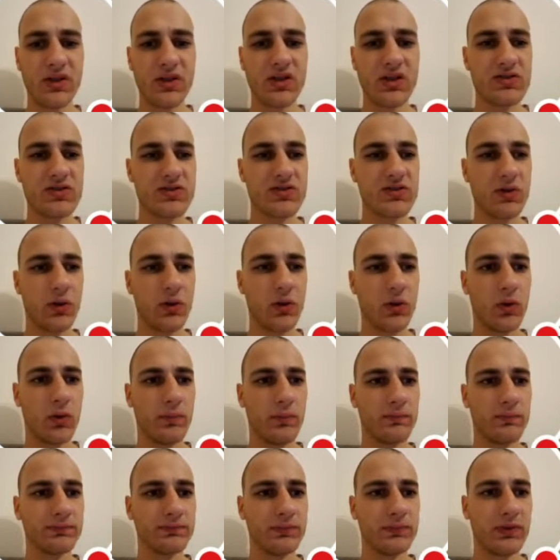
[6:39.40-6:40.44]

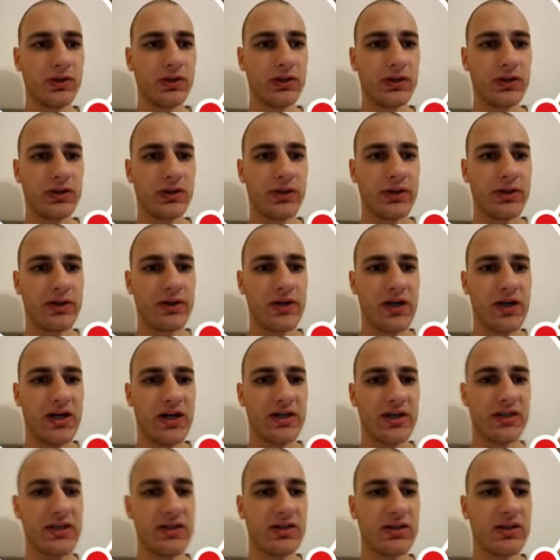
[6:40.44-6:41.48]
So, ja,
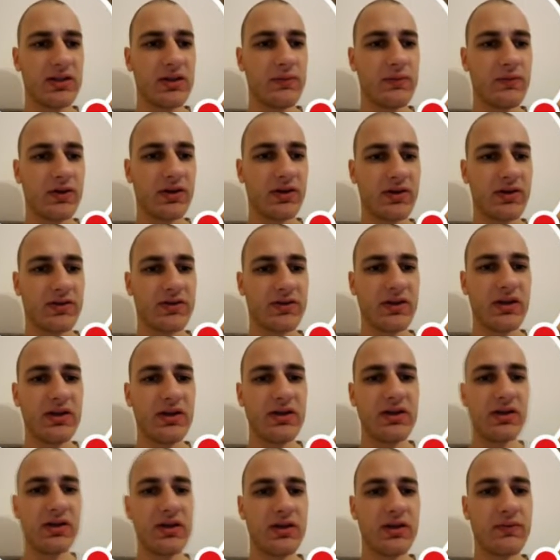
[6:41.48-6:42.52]
hier nehmen wir Kristalle,
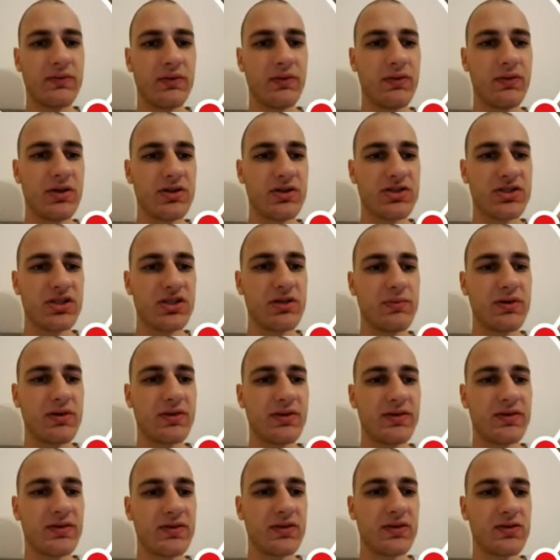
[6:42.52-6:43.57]
hier nehmen wir wieder
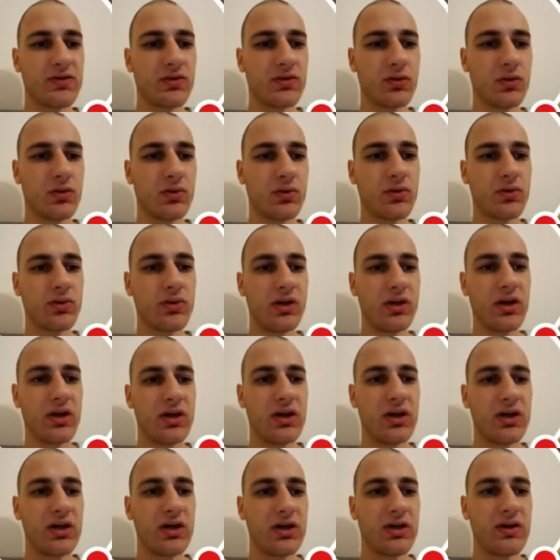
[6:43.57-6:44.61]
Schneebestientruhen.
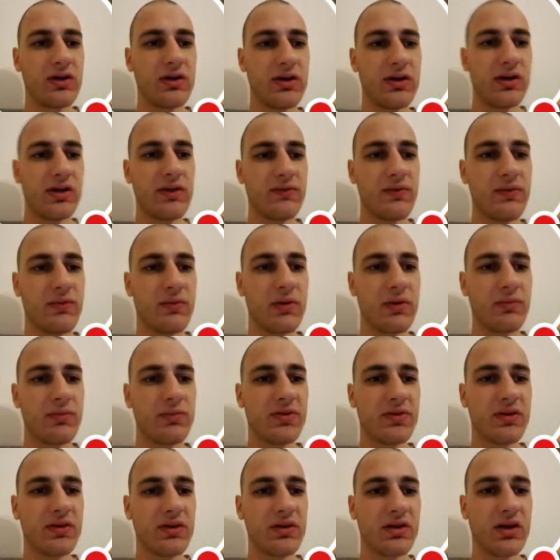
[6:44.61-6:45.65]
Hier nehmen wir mal ein
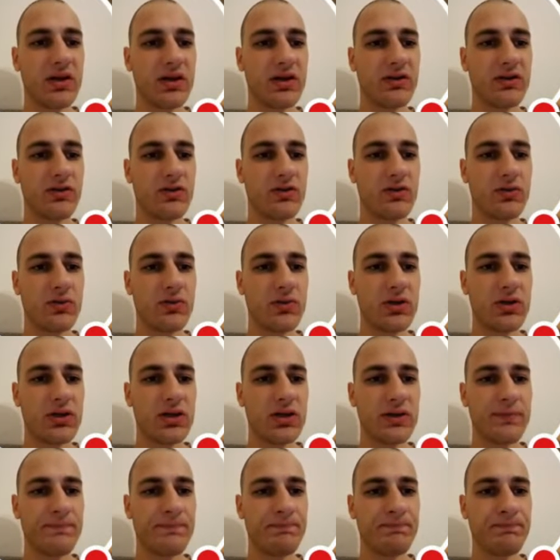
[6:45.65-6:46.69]
bisschen
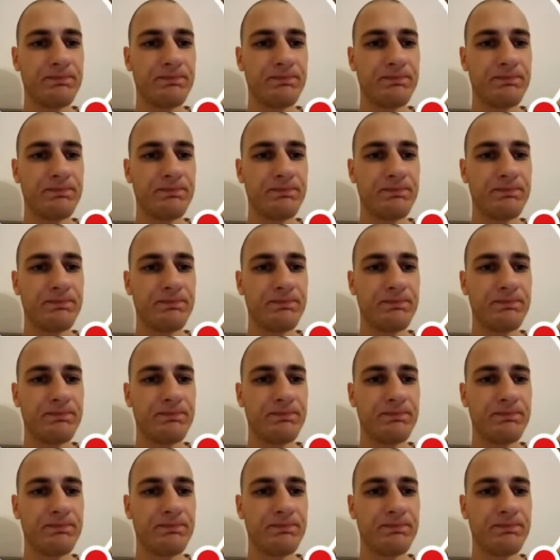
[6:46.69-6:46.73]
Gargantua.